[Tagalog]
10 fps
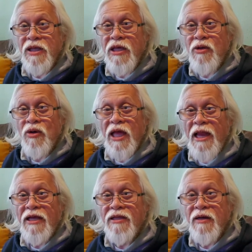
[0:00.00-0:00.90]
Enoch
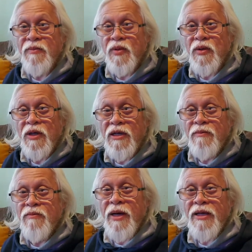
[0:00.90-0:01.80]
calendar po,
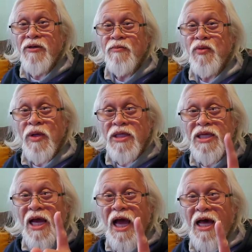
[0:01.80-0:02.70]
mayroon pong
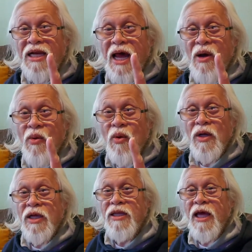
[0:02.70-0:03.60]
isang araw
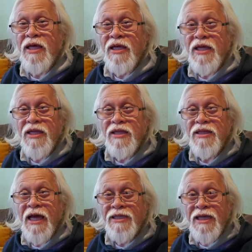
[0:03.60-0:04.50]
na
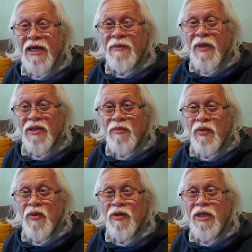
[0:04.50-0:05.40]
nasa labas
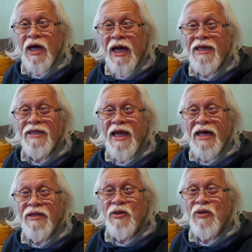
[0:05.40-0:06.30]
po ng
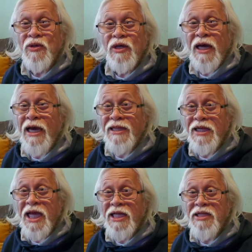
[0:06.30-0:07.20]
kalendaryo. Kaya
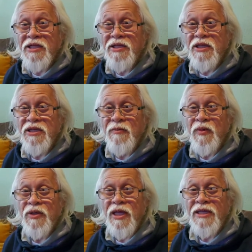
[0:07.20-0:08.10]
364
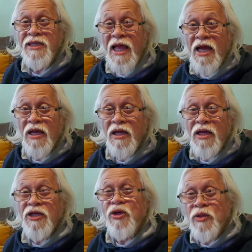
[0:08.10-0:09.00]
days lang.
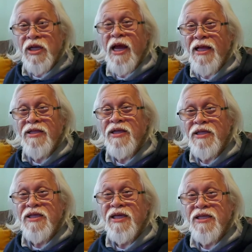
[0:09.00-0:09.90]
Yung
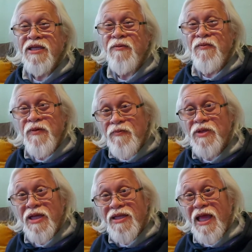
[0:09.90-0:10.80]

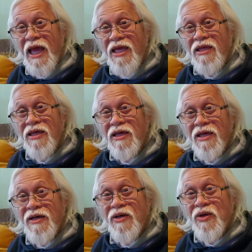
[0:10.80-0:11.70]
365th day,
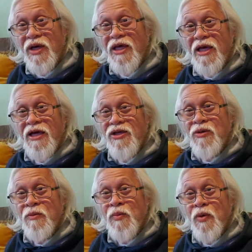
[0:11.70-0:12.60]
okay,
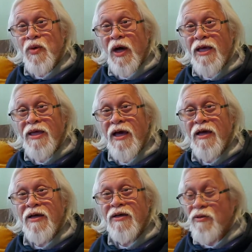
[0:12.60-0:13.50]
yung po ay
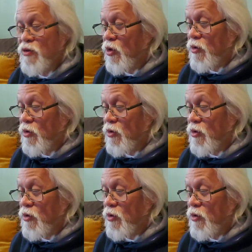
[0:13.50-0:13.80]
ang,